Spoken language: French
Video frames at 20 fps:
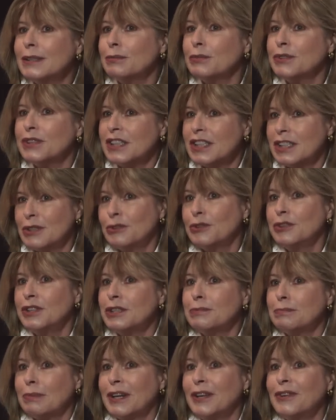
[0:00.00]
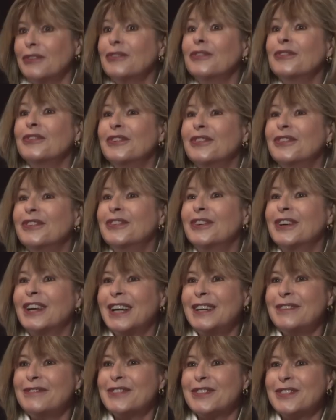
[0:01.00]
C'est pour ça que j'ai donné ce prénom de,
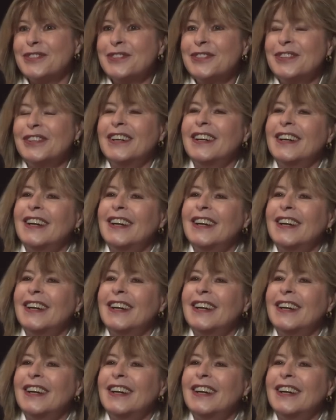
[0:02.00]
Calypso